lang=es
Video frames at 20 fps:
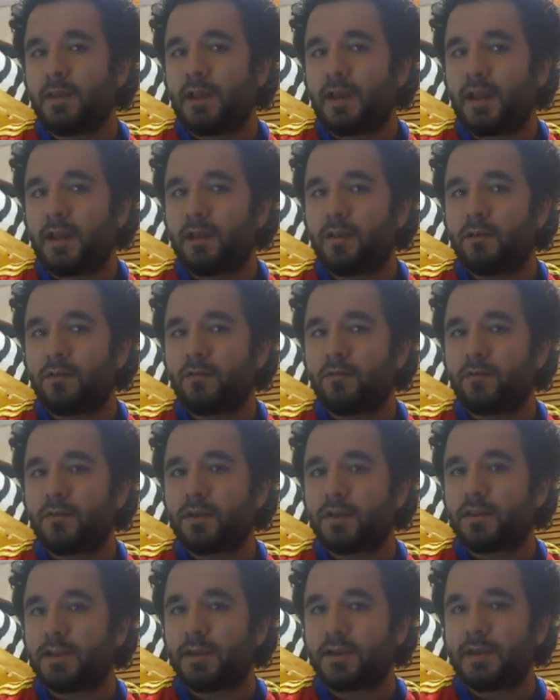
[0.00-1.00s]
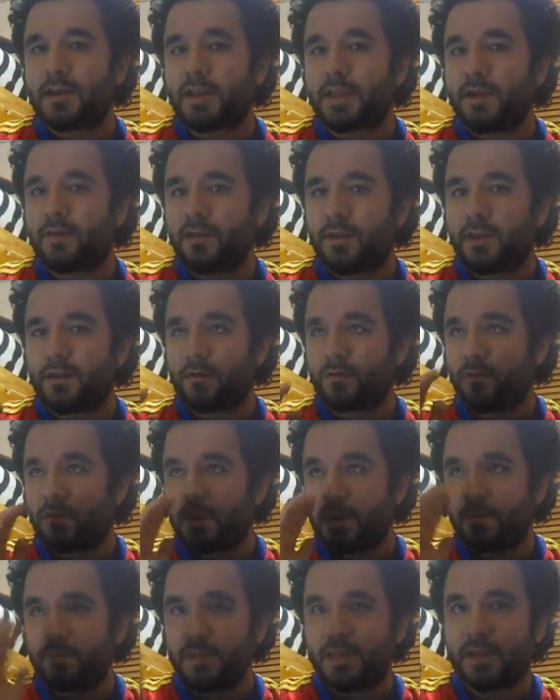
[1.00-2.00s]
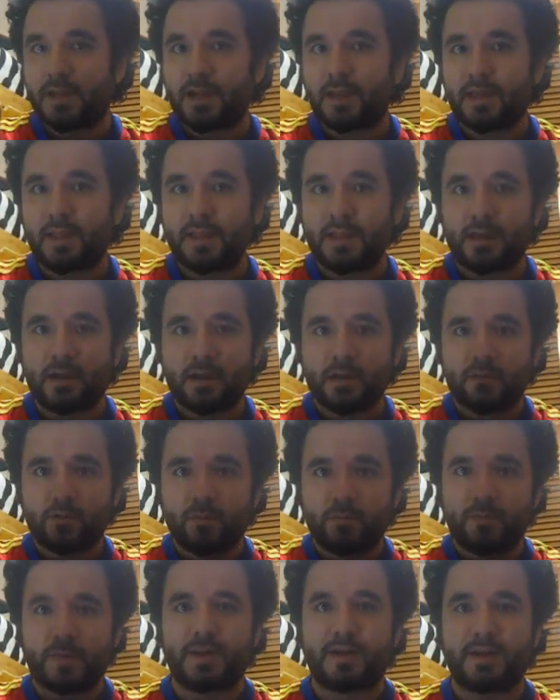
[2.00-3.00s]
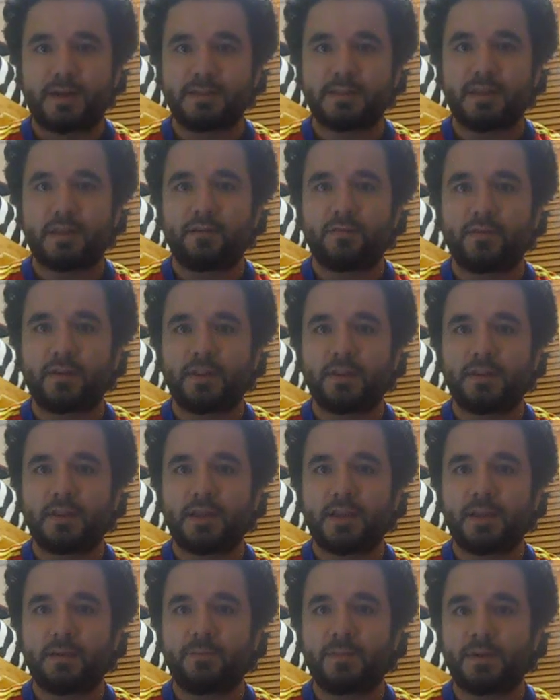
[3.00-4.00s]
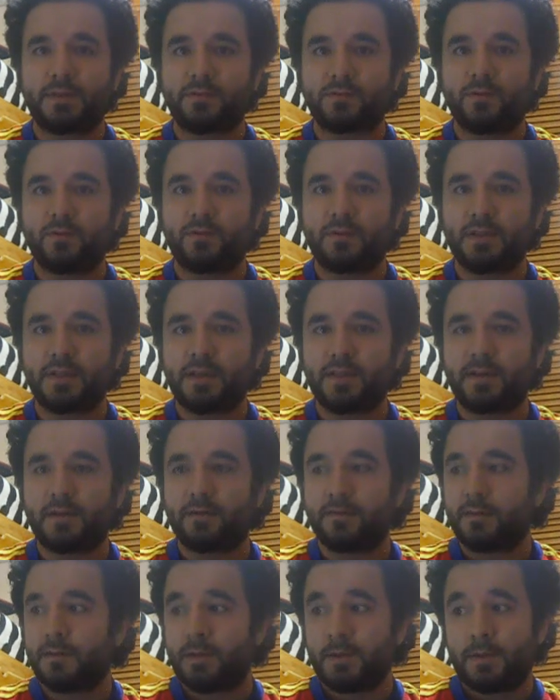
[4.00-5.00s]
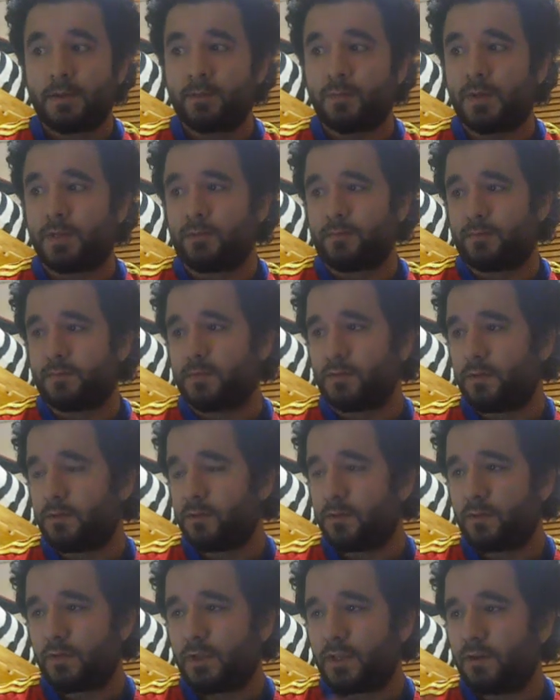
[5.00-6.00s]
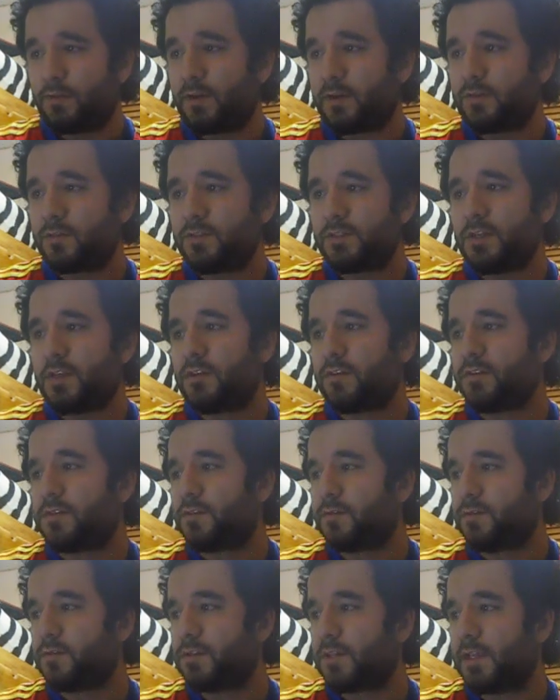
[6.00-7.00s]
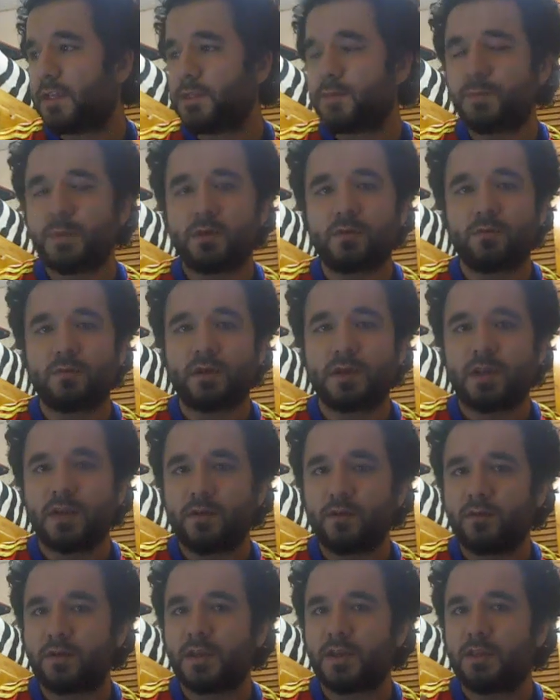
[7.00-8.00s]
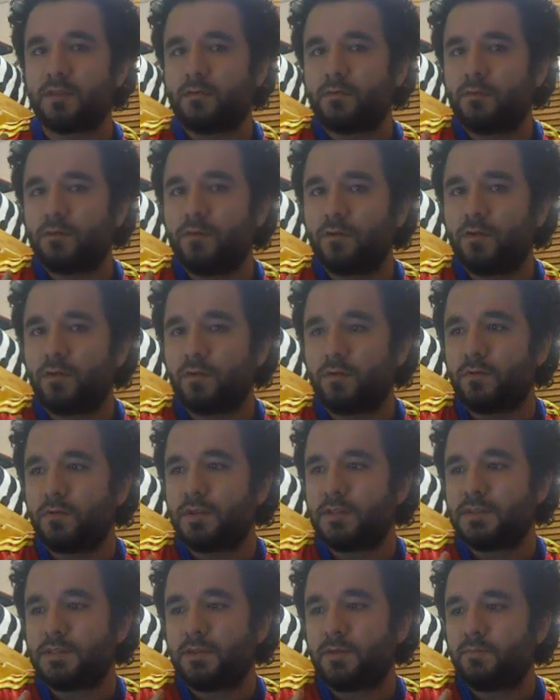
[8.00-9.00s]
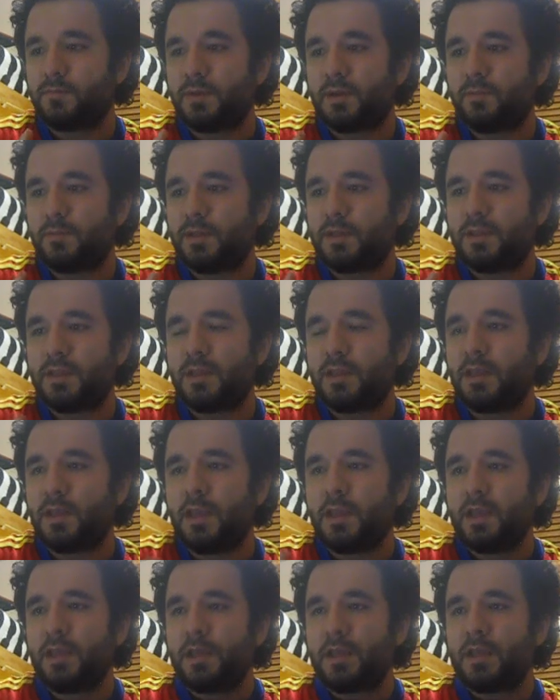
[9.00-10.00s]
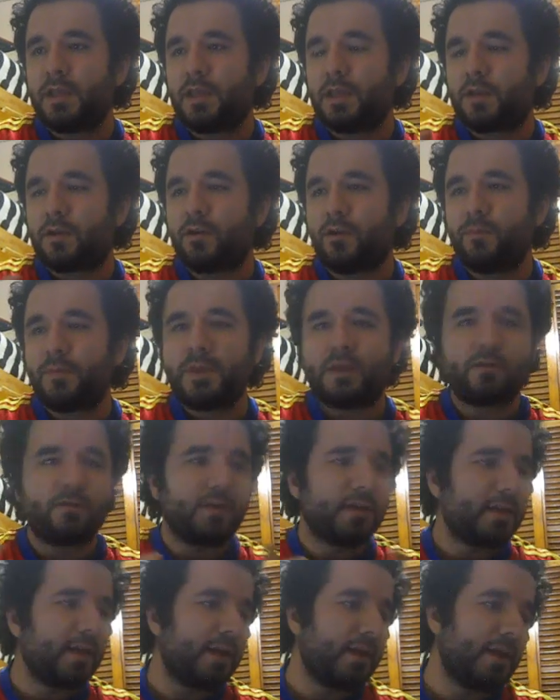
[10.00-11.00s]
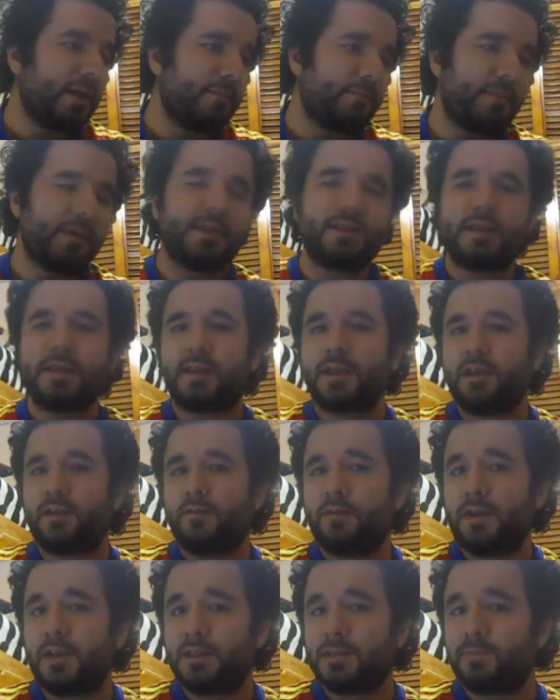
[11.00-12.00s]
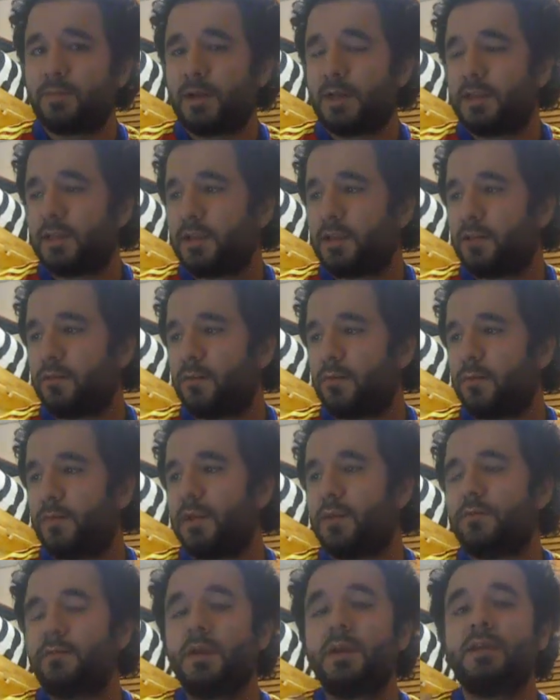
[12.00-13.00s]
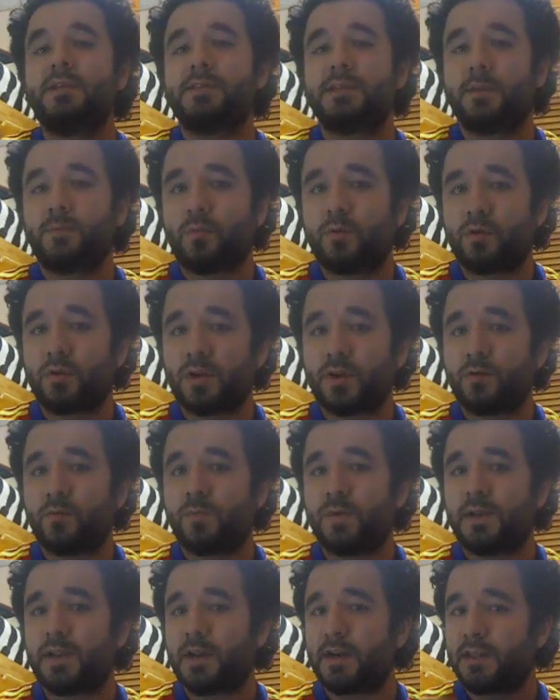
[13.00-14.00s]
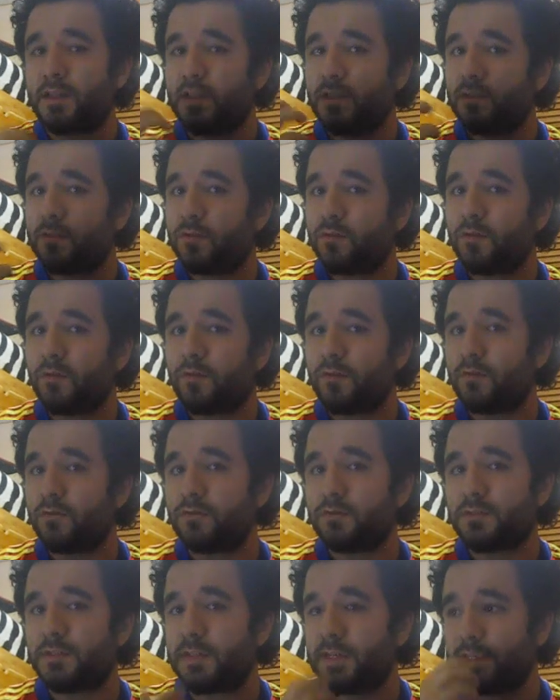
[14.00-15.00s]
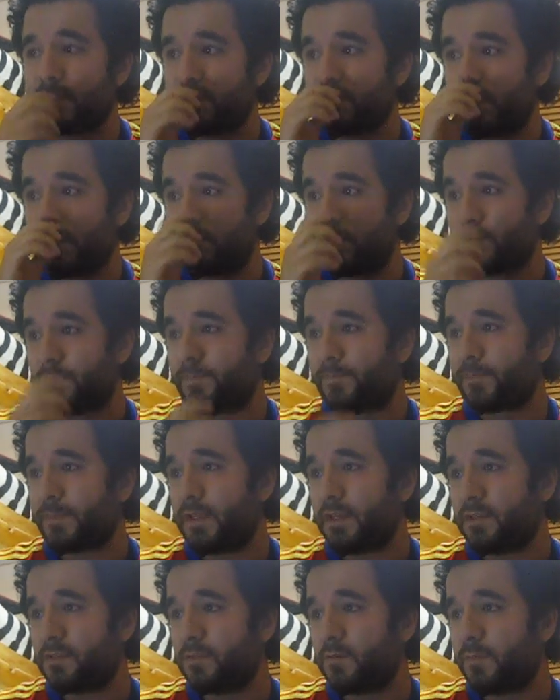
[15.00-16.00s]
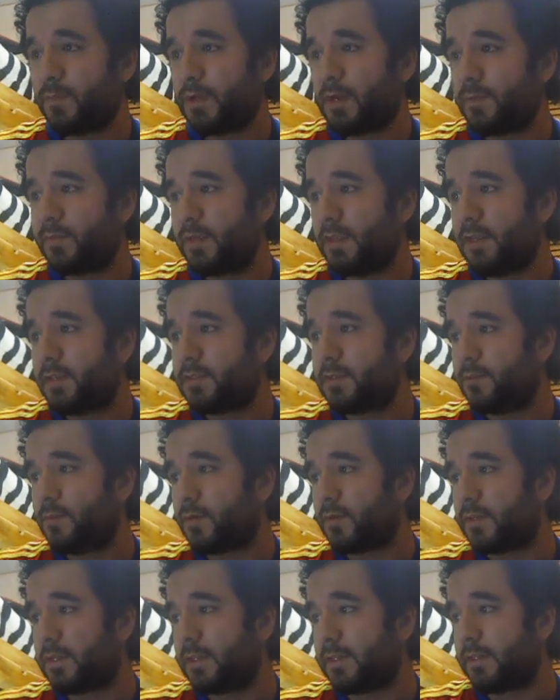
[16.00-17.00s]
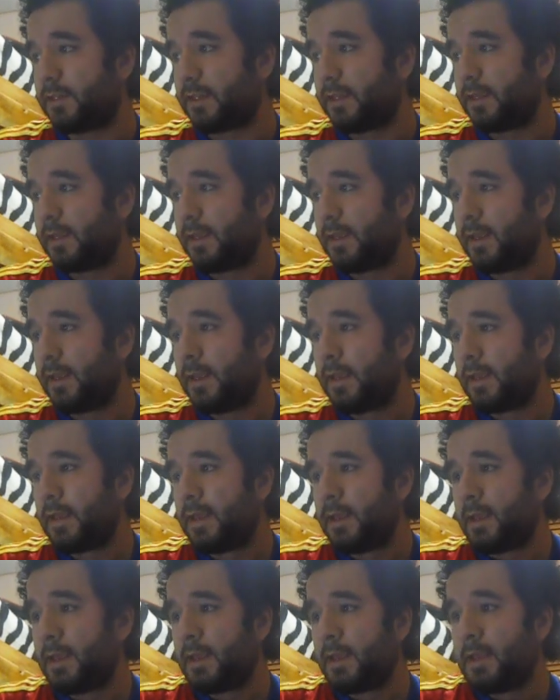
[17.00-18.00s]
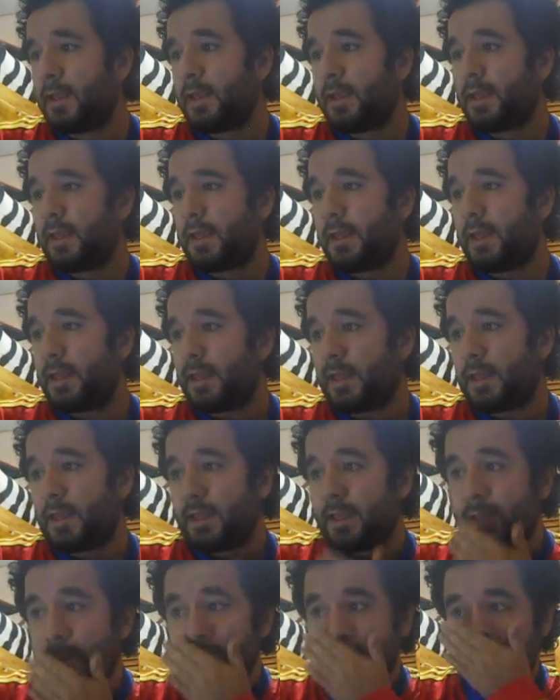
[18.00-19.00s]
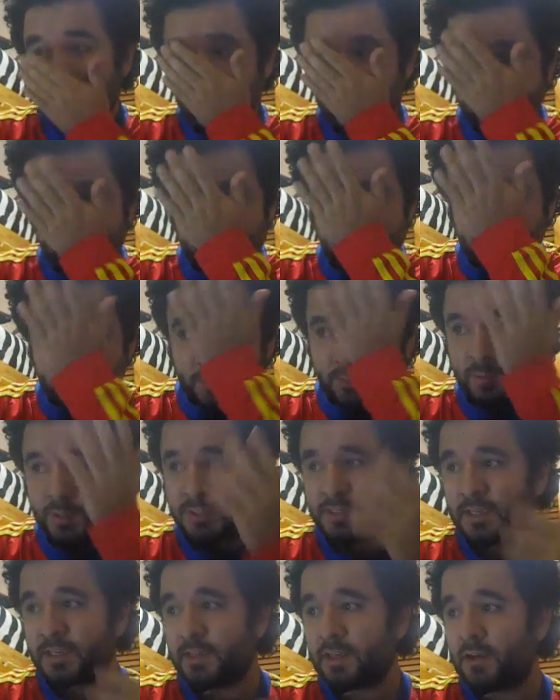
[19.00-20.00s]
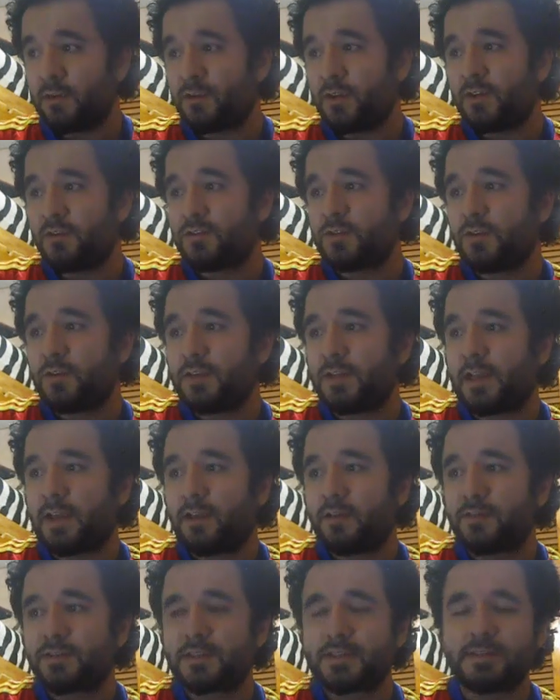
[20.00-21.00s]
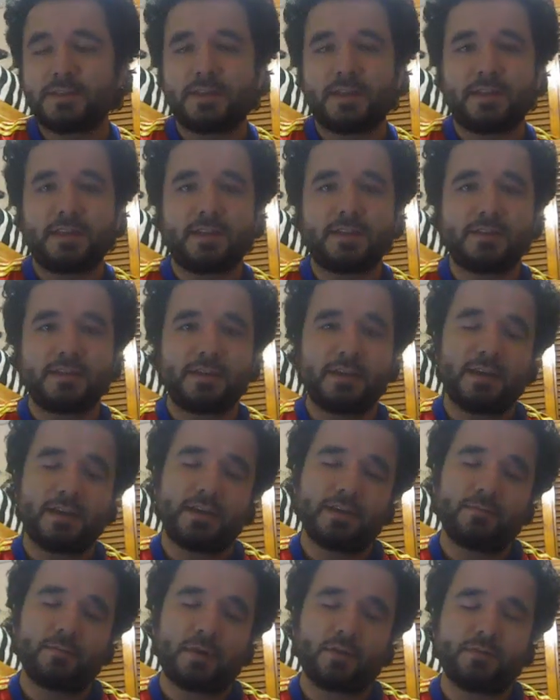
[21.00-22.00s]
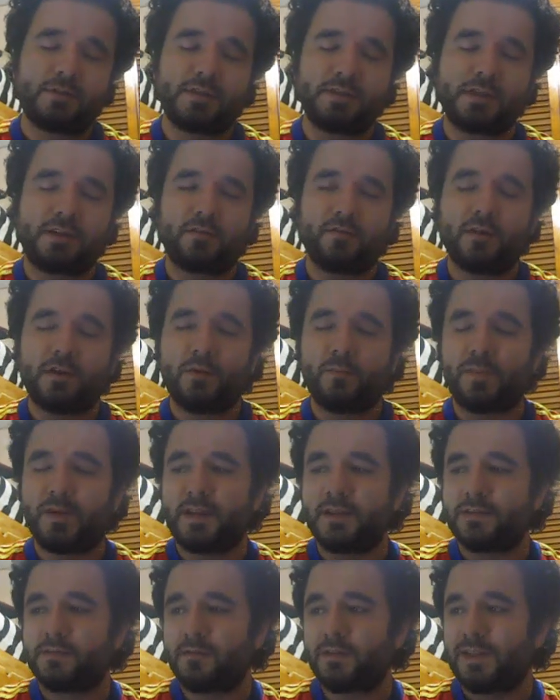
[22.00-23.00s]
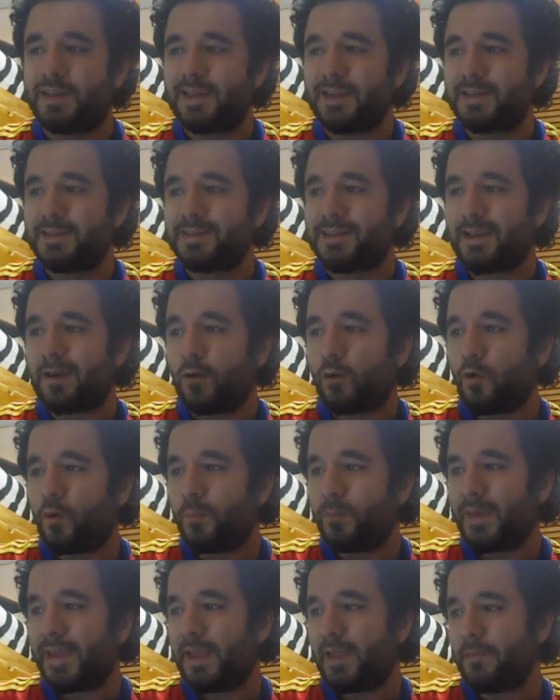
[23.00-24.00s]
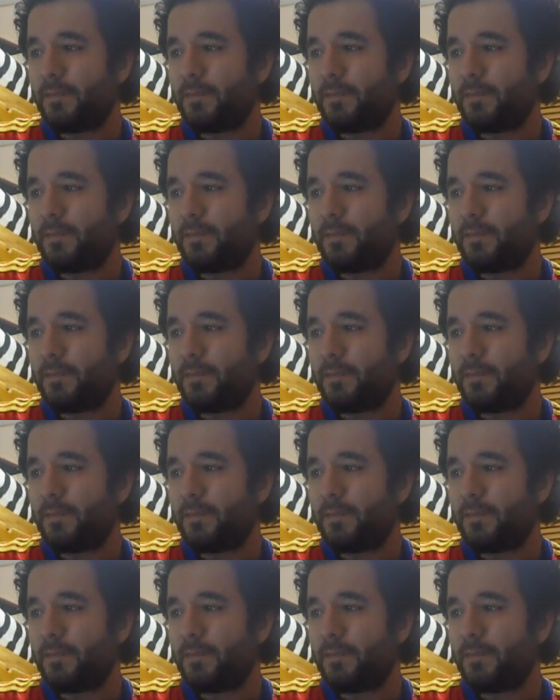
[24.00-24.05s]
algo que tenga que ver con la mirada, compararse al frente de la persona. Bueno, lo dejo a consideración de ustedes, pero creo que no es simplemente eh, cómico y que le da pena y que le doy la espalda y que no lo miro. Se pudo recuperar y no se desmayó. Eso para mí es importante. Eh, después nos muestran a lo de los soldados que están eh, bautizaron la operación SOP